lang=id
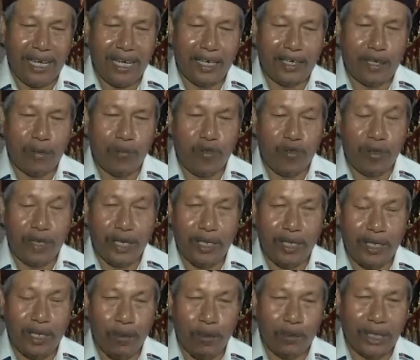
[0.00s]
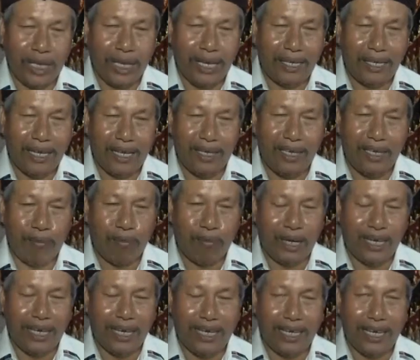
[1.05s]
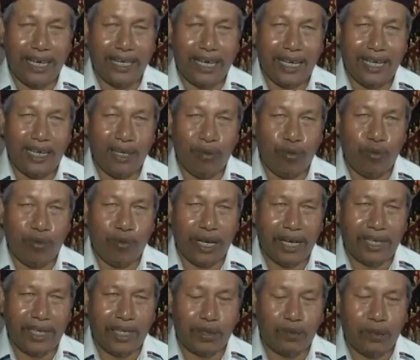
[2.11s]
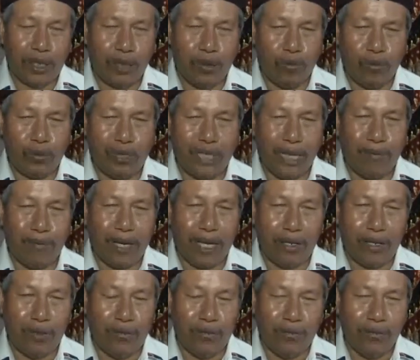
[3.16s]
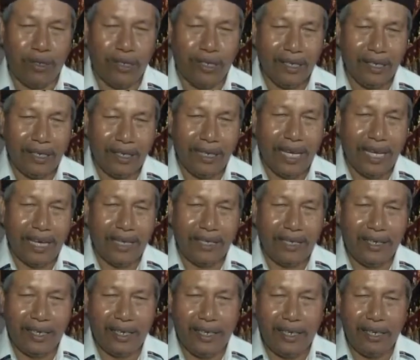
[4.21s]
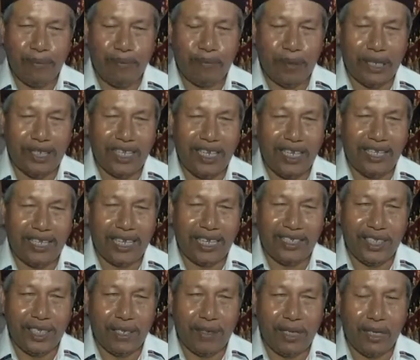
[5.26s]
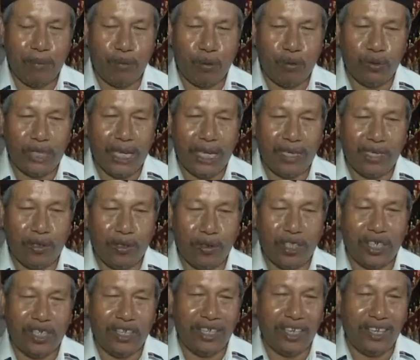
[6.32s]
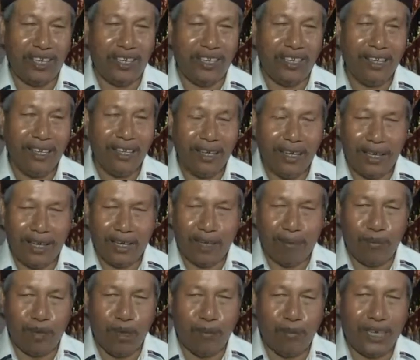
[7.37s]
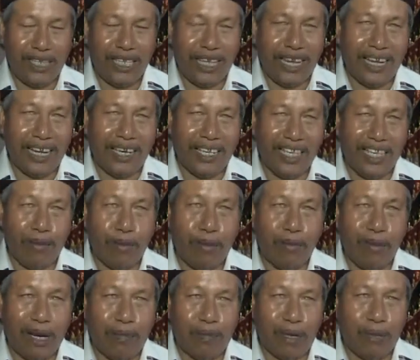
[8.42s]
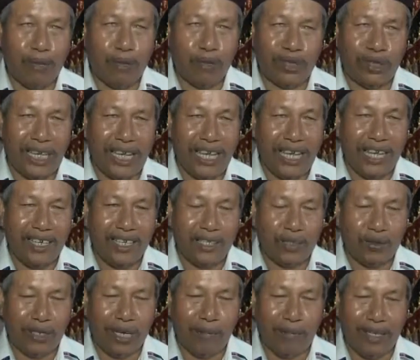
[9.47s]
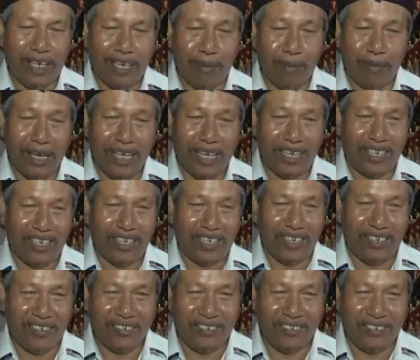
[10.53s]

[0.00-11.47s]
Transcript: Nah, atau mungkin diusahakan, diberdayakan, dibukakan suatu usaha baru yang difasilitasi oleh perusahaan itu sendiri. Nika belum berjalan, hanya beberapa perusahaan yang sudah menerima. Kan,